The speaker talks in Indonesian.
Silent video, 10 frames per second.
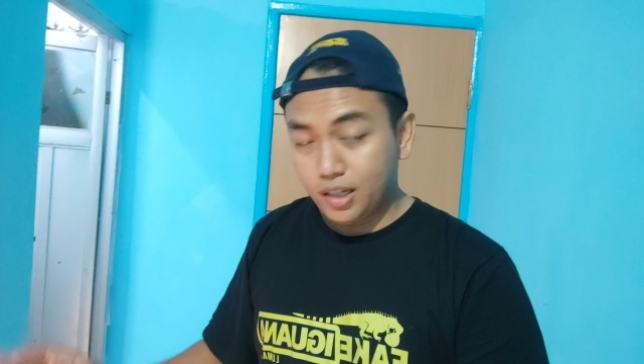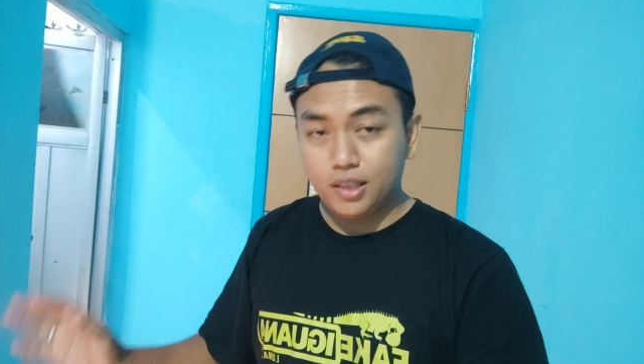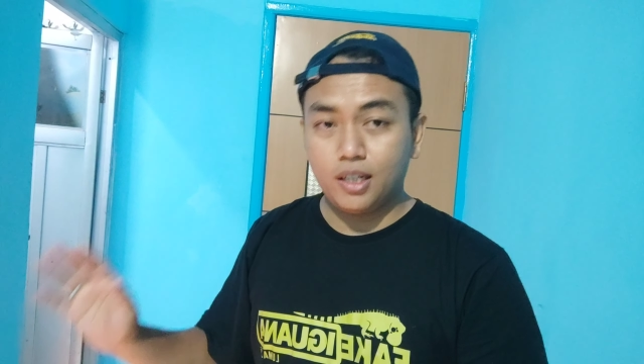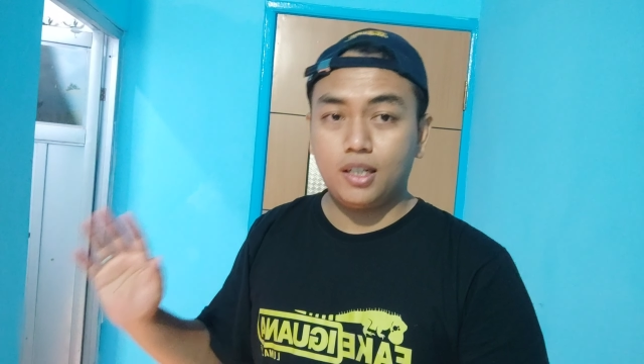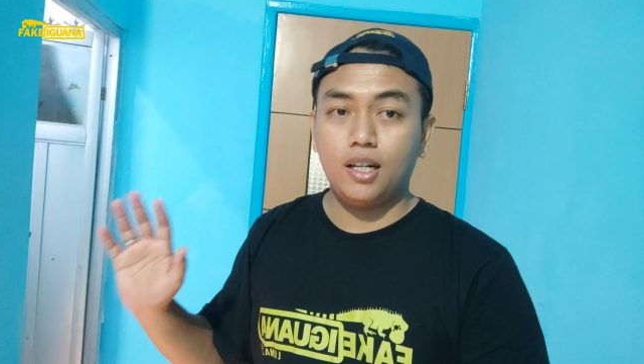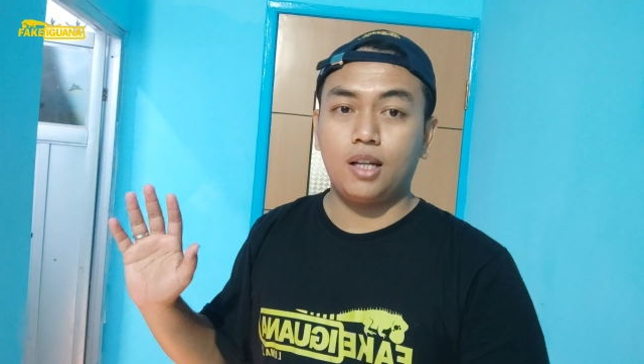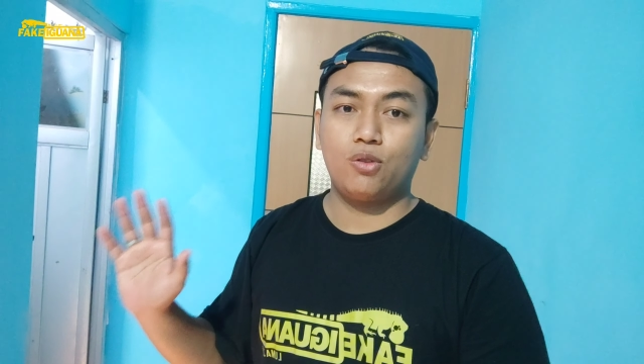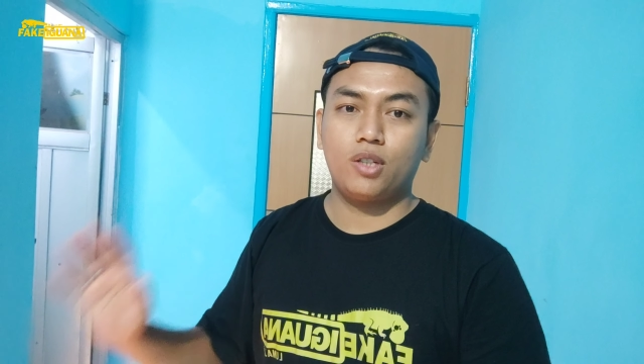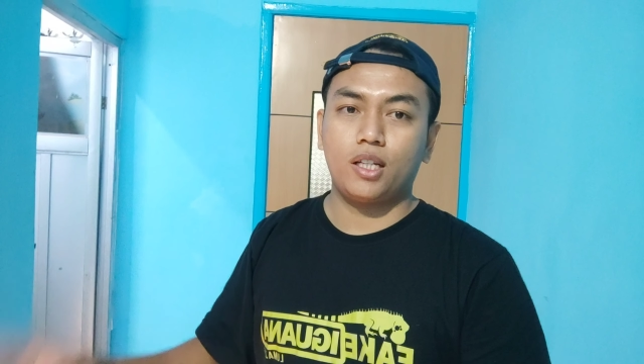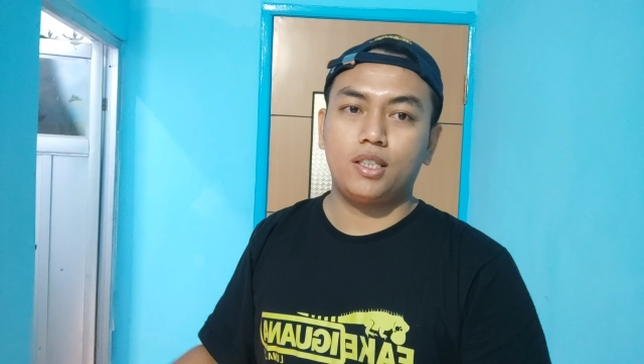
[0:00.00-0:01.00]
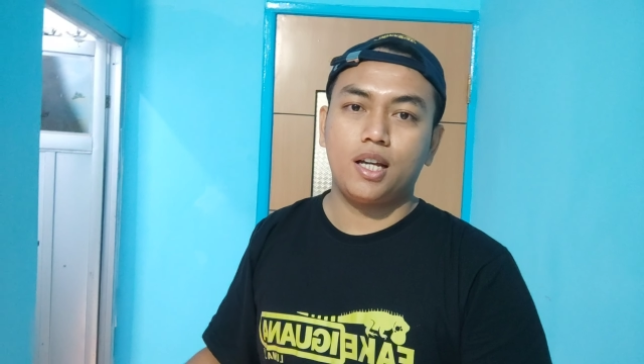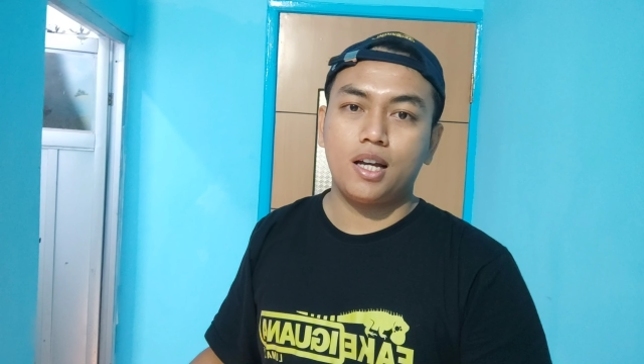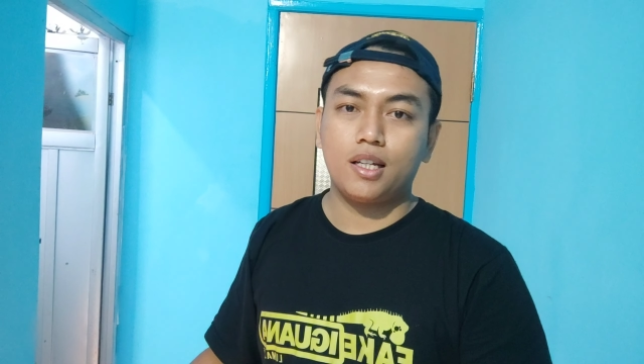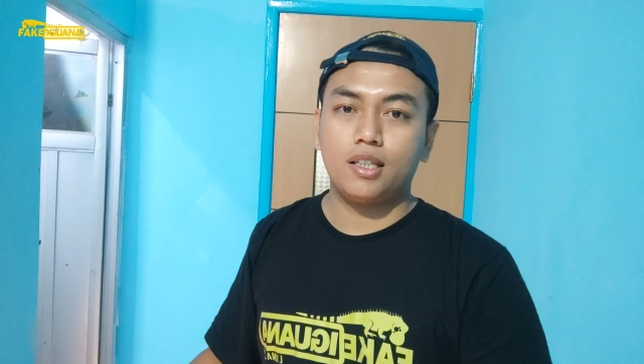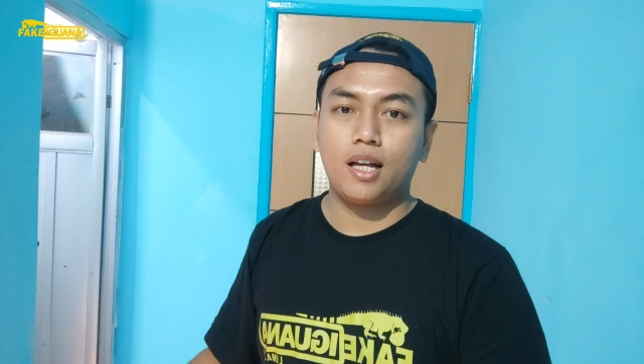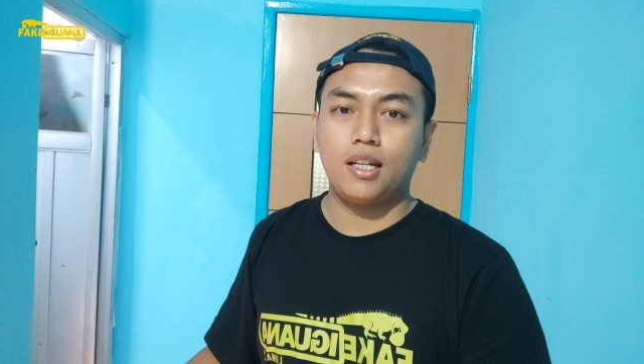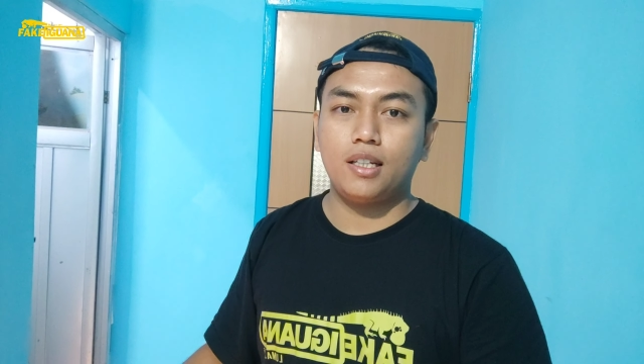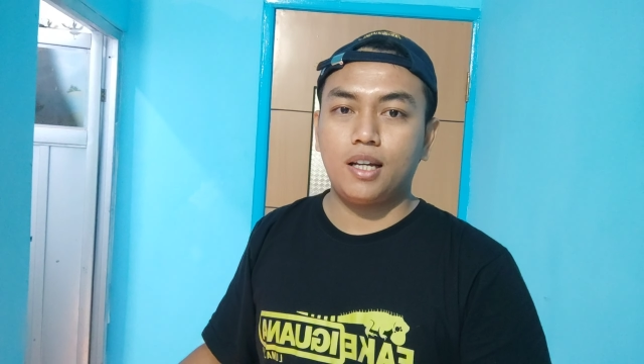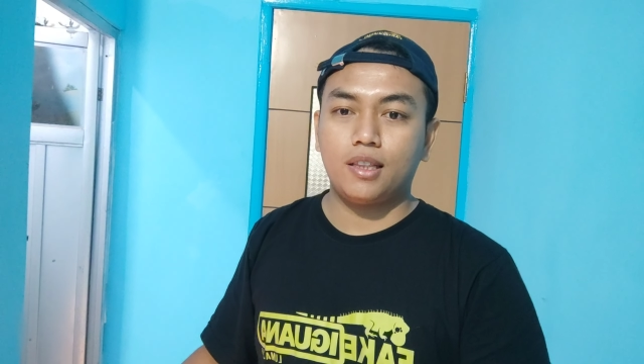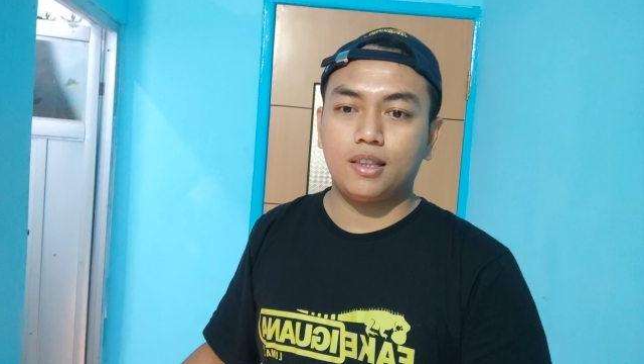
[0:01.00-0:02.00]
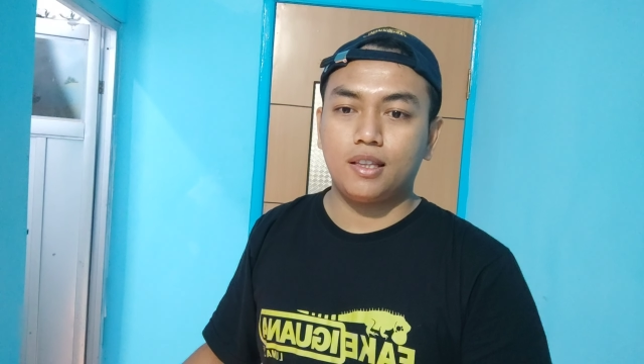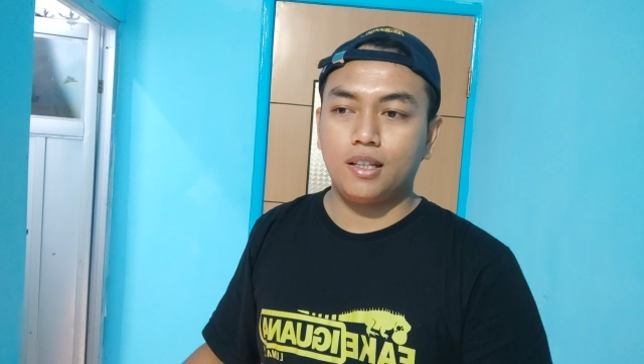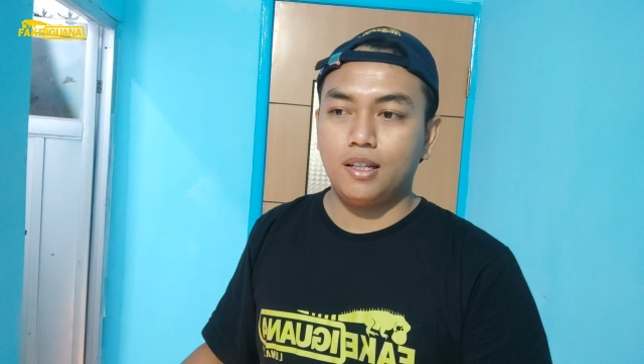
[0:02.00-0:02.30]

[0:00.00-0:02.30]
jadi langsung saja kita lihat